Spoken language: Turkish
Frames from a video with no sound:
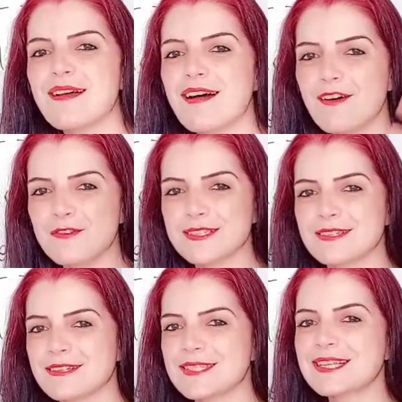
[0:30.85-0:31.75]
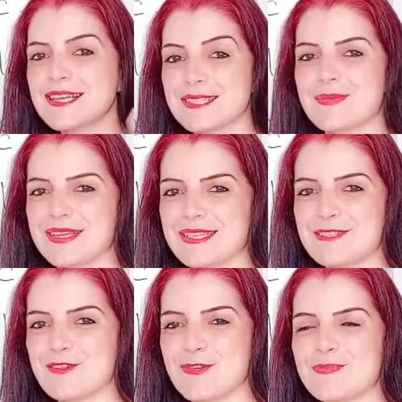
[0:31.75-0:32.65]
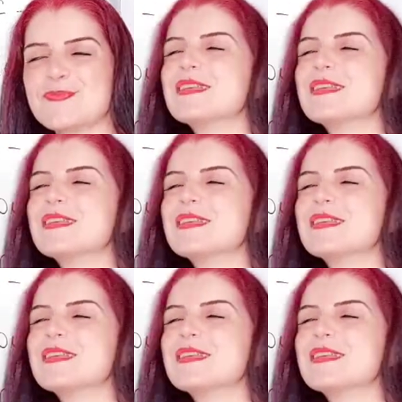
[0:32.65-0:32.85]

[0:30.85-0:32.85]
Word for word: hafızalarınıza kazımak istiyorum.